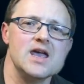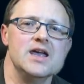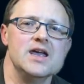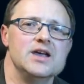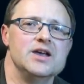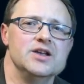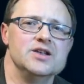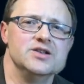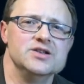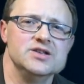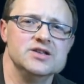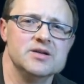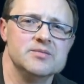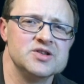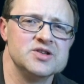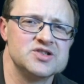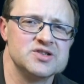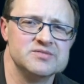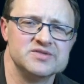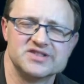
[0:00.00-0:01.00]
E, nie
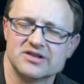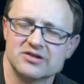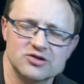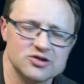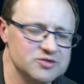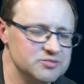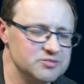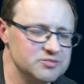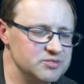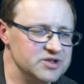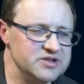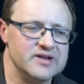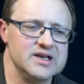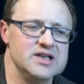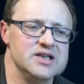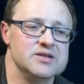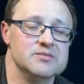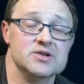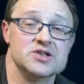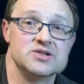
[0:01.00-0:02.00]
będziemy z tego
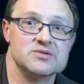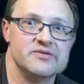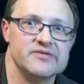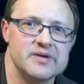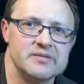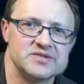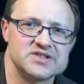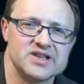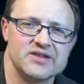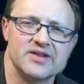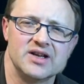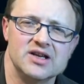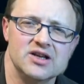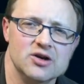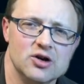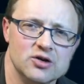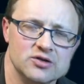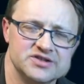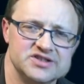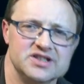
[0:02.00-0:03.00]
odpytywali, nie będziemy Wam stawiali
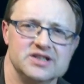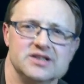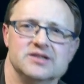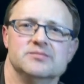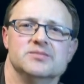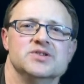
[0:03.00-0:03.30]
ocen,